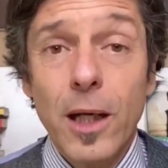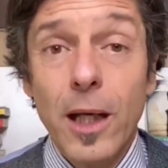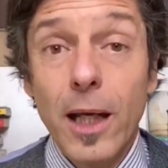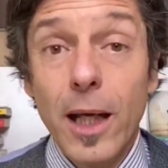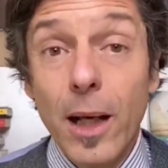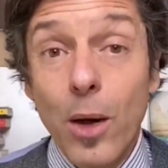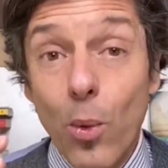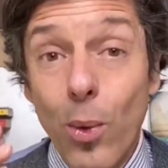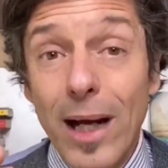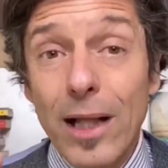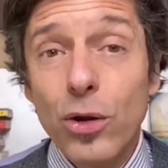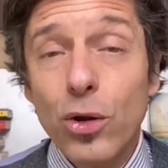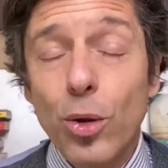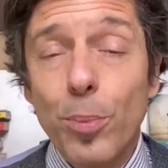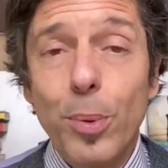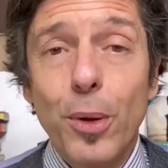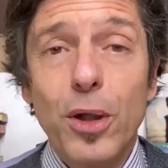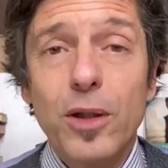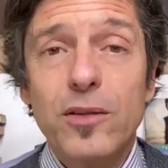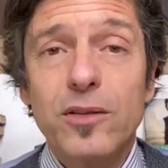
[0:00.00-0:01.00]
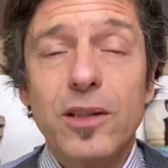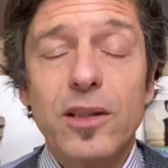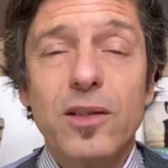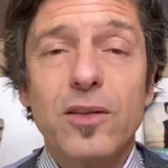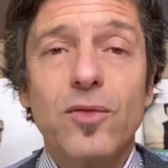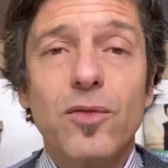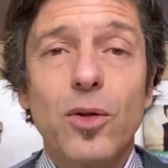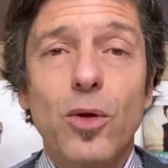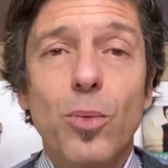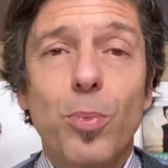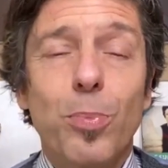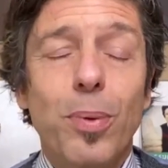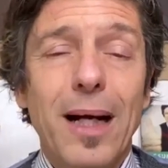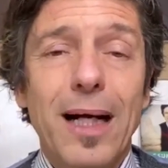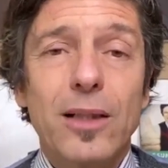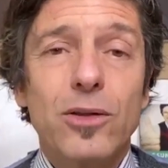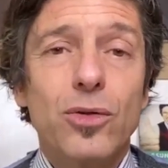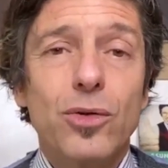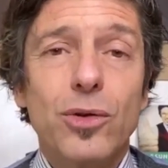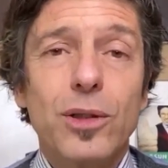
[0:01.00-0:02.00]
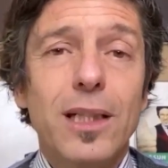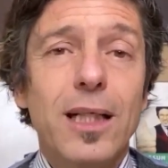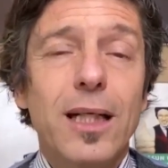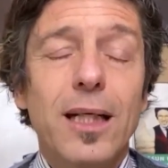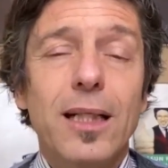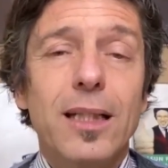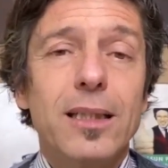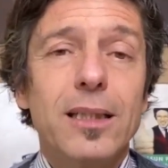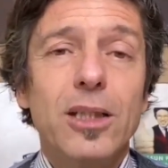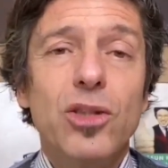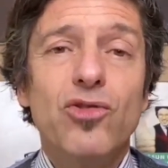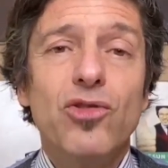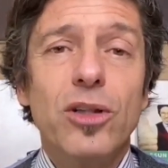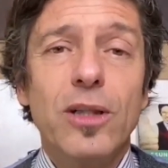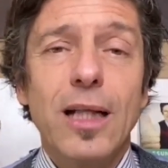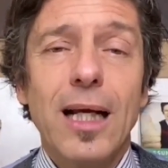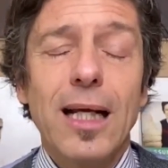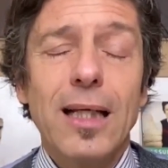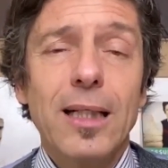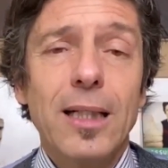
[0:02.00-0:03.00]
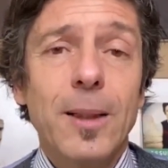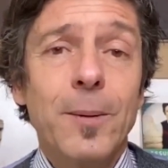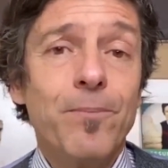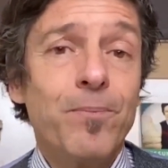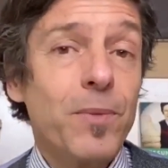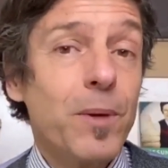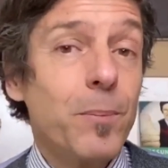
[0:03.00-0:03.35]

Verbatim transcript: E quando poi si è sviluppato il digitale